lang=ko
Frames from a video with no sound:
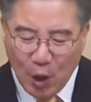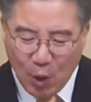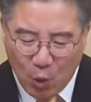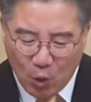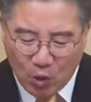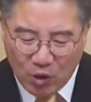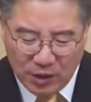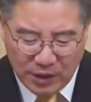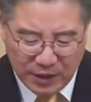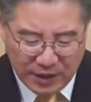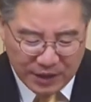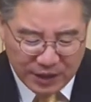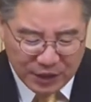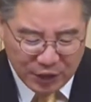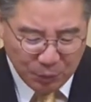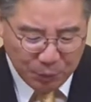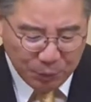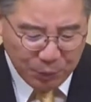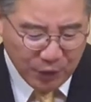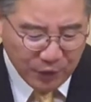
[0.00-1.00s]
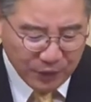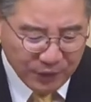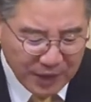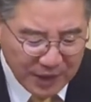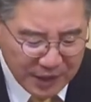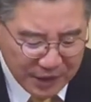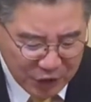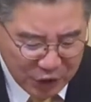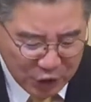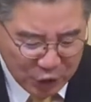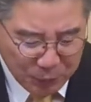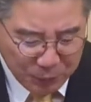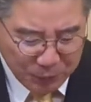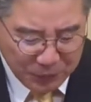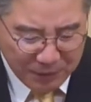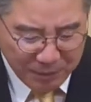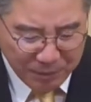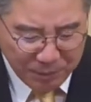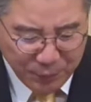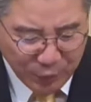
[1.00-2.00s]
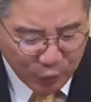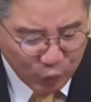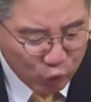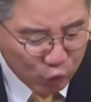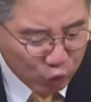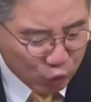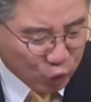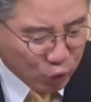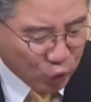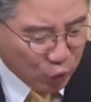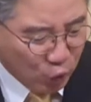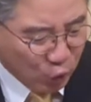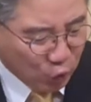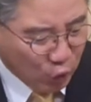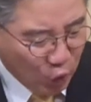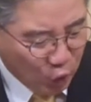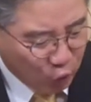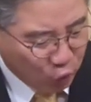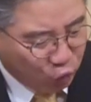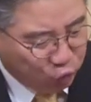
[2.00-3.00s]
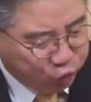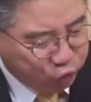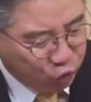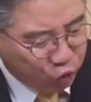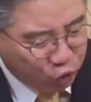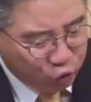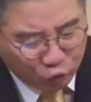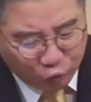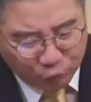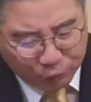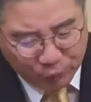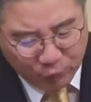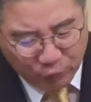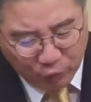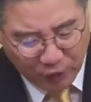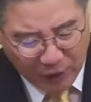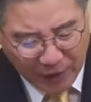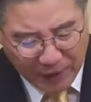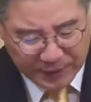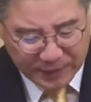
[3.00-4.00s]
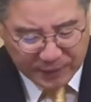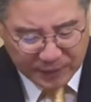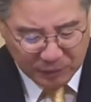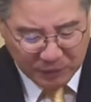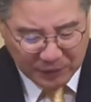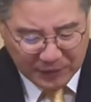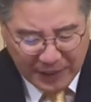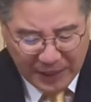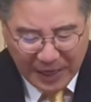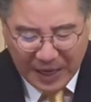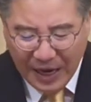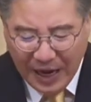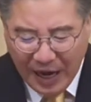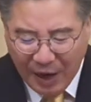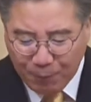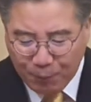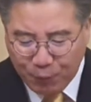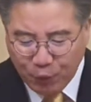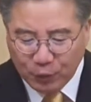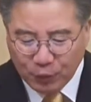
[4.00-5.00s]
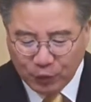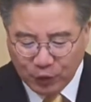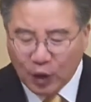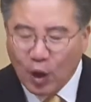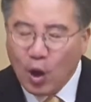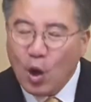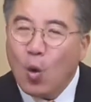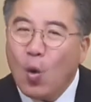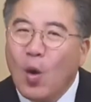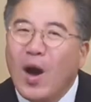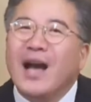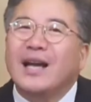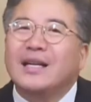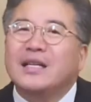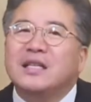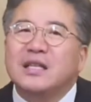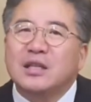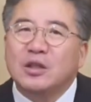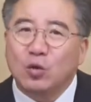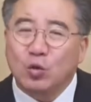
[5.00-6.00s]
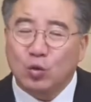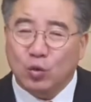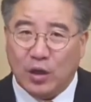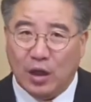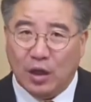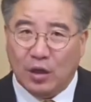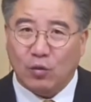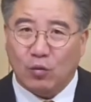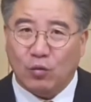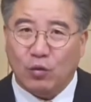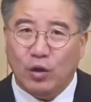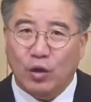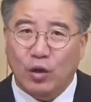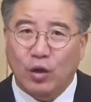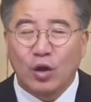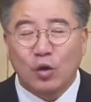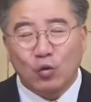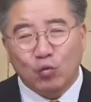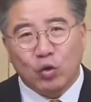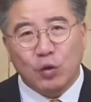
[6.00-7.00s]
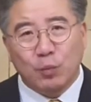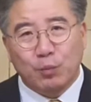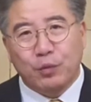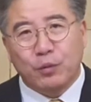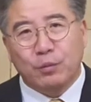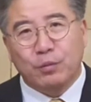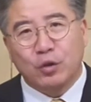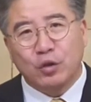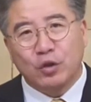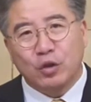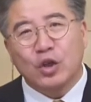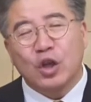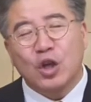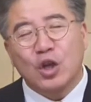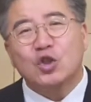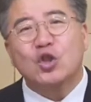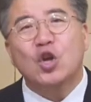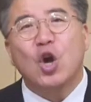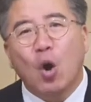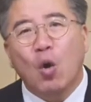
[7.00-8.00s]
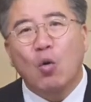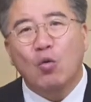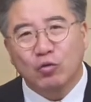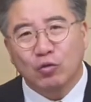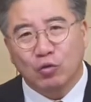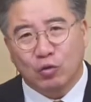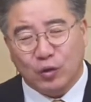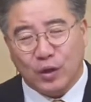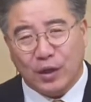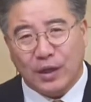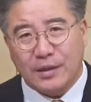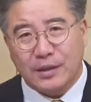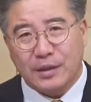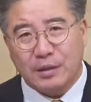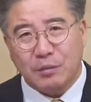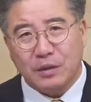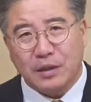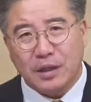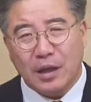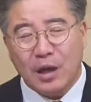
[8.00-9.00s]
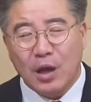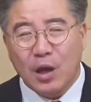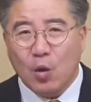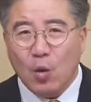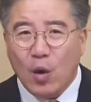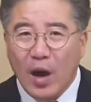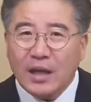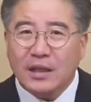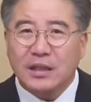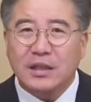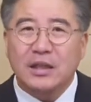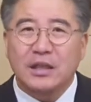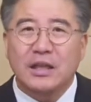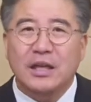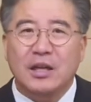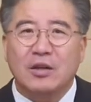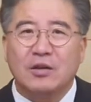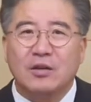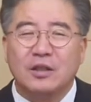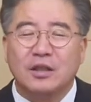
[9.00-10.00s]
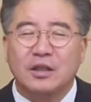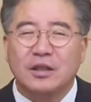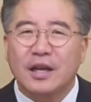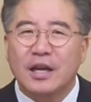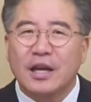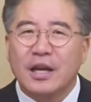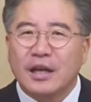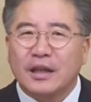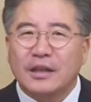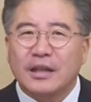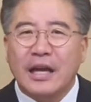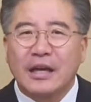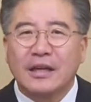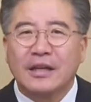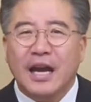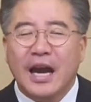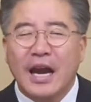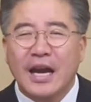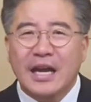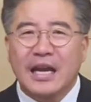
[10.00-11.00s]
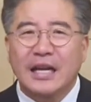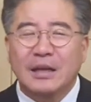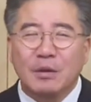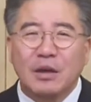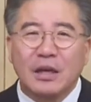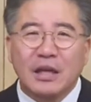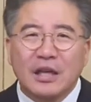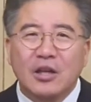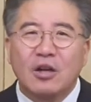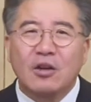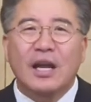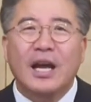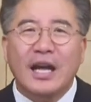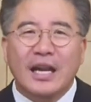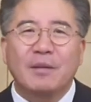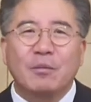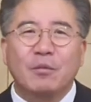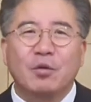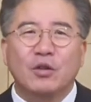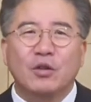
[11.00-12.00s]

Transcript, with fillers: 오늘 이 시편 23편 6절은 두구보로 되어 있습니다. 앞부분은 확신으로 되어 있고요. 뒷부분은 서운으로 되어 있습니다. 확신이라는 것은 나는 하나님의 이런 하나님